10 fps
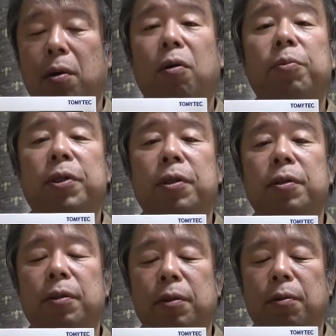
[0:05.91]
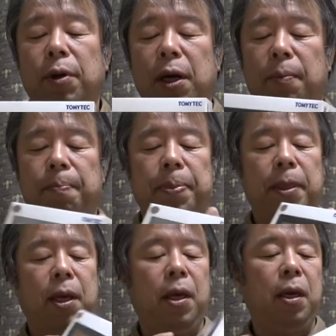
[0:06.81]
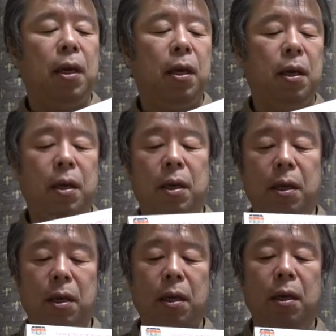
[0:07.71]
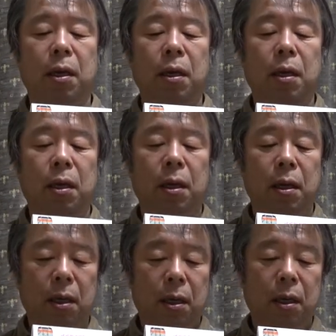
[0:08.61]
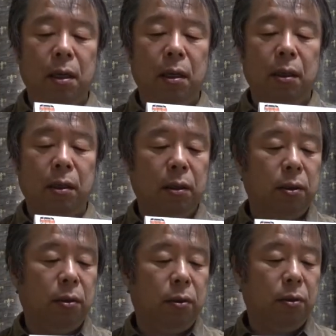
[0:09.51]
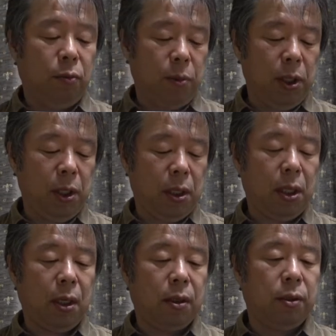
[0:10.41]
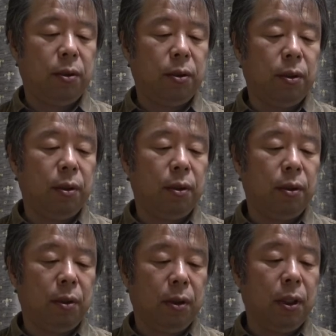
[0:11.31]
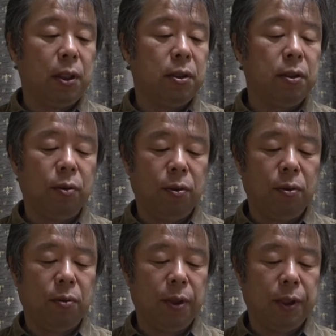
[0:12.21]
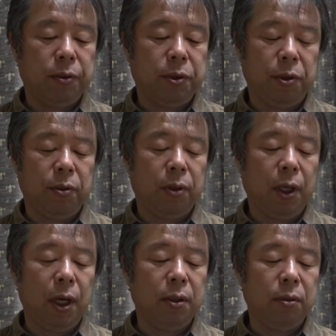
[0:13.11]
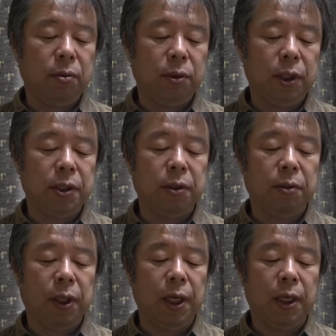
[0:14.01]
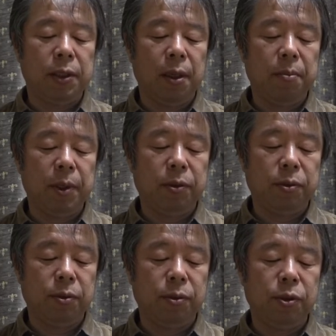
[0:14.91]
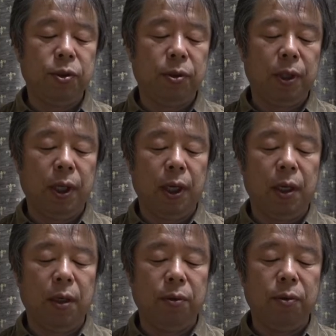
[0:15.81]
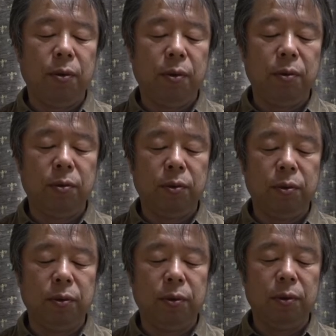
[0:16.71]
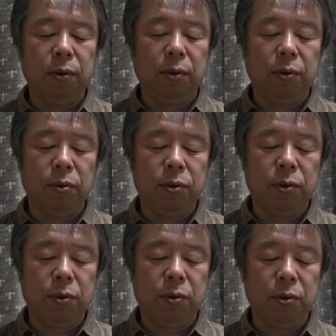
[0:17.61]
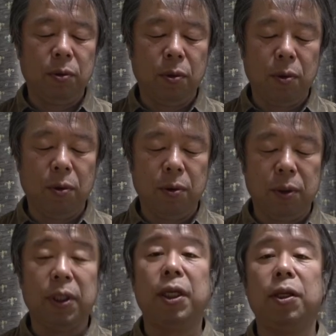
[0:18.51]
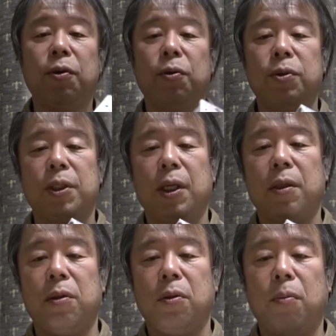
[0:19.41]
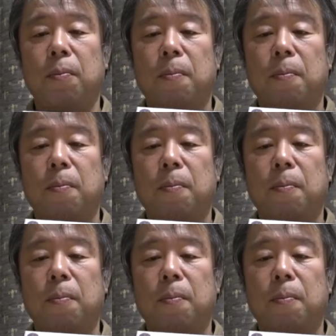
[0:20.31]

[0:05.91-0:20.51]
お見せするのは、えー、トミーテック鉄道コレクション関東鉄道キハ310系復刻塗装2両セットっ